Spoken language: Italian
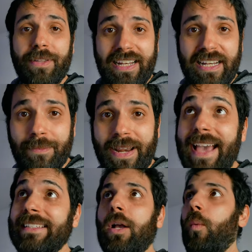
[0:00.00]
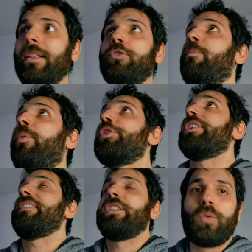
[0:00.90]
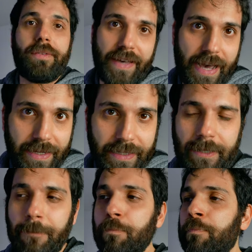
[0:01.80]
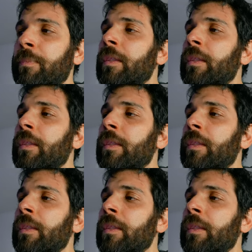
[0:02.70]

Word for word: dalle riprese quando poi ho rivisto i file.